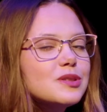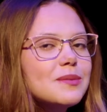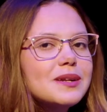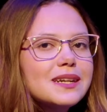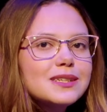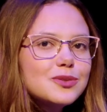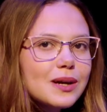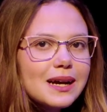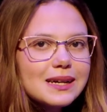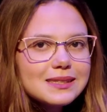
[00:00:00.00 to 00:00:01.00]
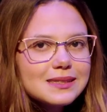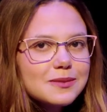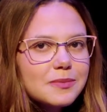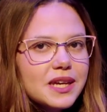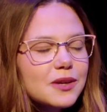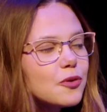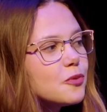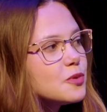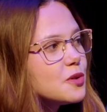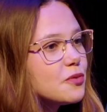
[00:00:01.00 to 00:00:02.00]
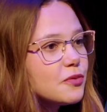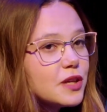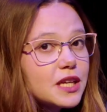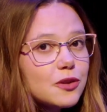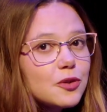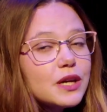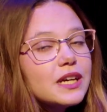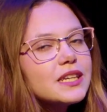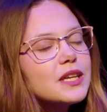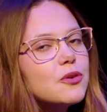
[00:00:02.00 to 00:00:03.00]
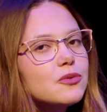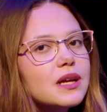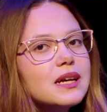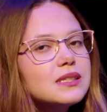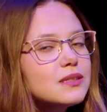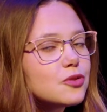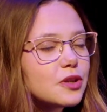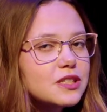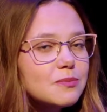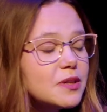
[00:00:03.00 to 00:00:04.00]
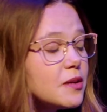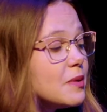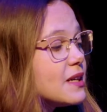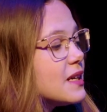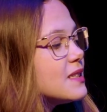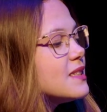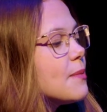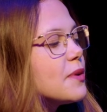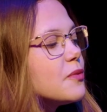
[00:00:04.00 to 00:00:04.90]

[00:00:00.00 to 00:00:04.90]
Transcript: trabalhar na sua casa também com o seu filho, que conta as histórias bíblicas, dá para